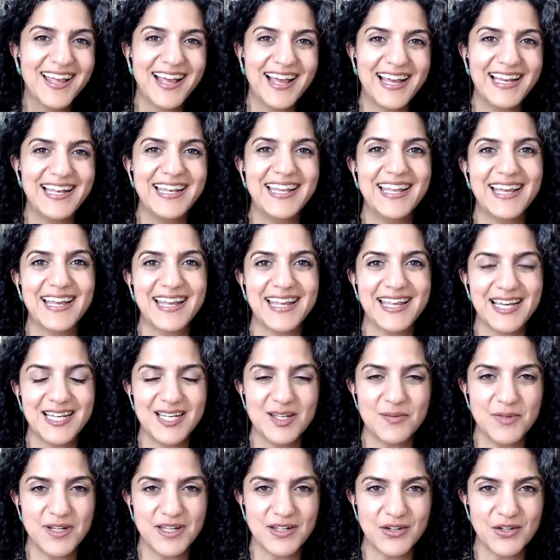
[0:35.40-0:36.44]
عليا
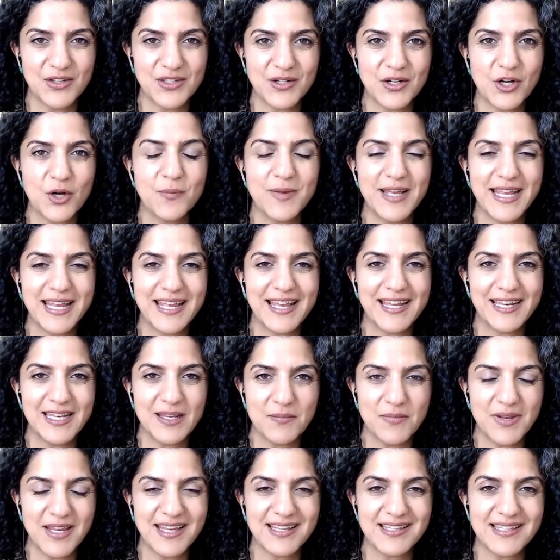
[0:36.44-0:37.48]
اكاديمي دوت كوم
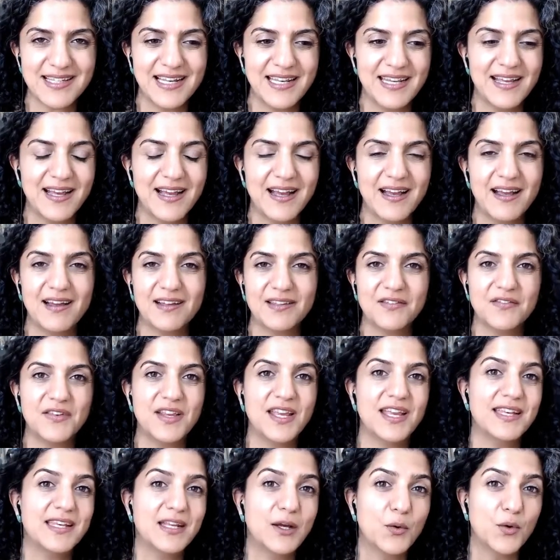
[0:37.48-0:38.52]
اكاديميه عليا احط
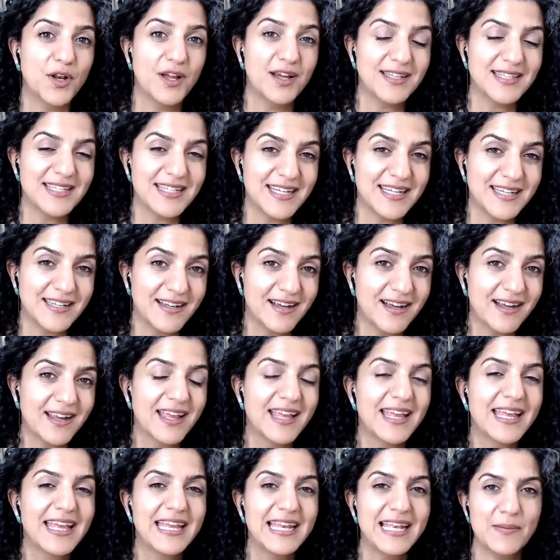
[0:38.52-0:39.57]
فيها دوراتي هناك
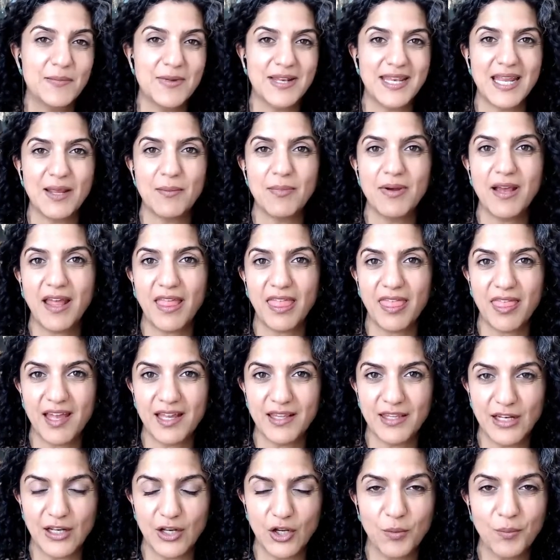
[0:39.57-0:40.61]
لمن يبحث
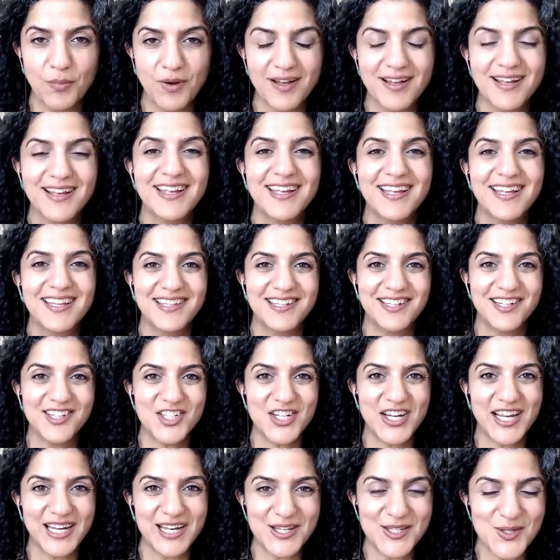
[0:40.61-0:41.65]
عن العمق
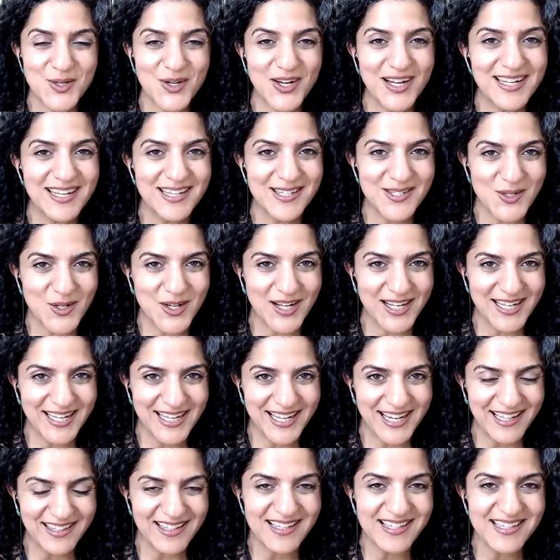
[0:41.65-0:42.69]
نرجع الى سؤالنا سؤالنا
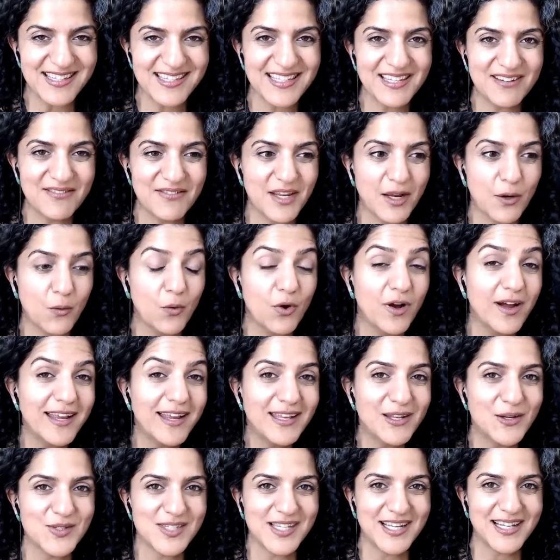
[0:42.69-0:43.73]
عن الستيفيا
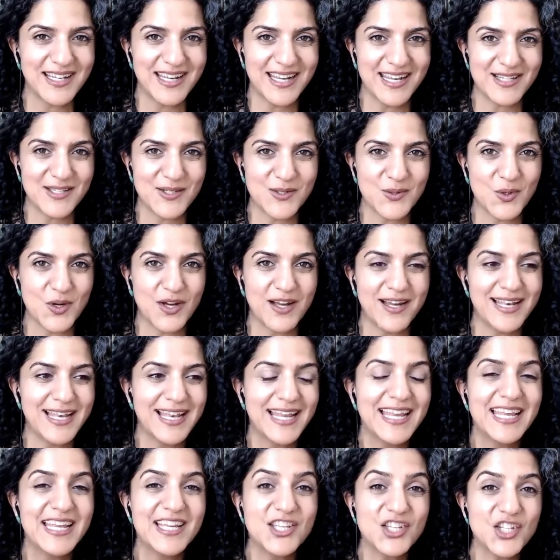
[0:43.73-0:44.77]
وايد يوصلني هالسؤال
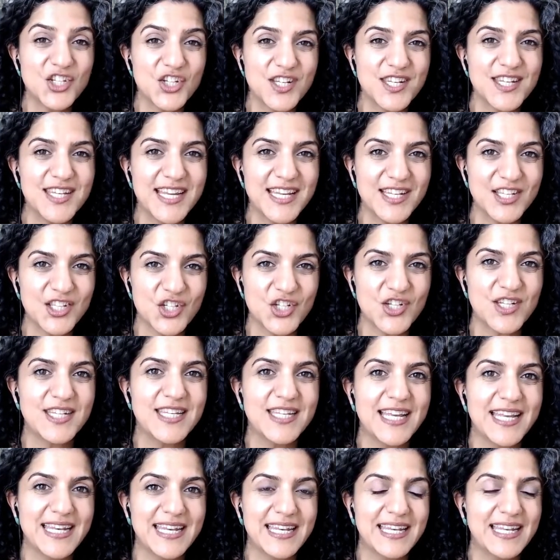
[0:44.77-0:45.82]
جدا
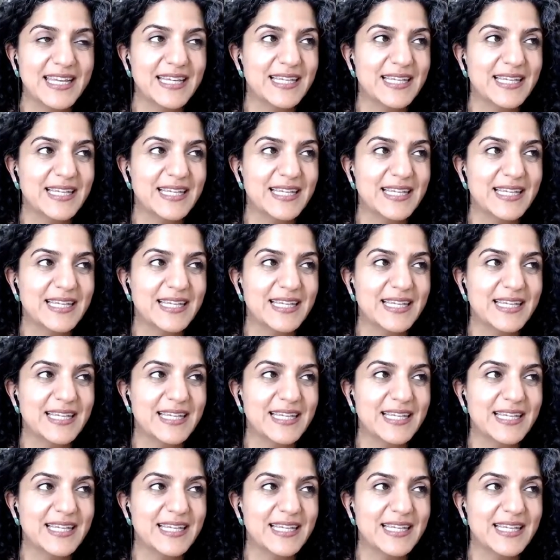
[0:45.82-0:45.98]
جدا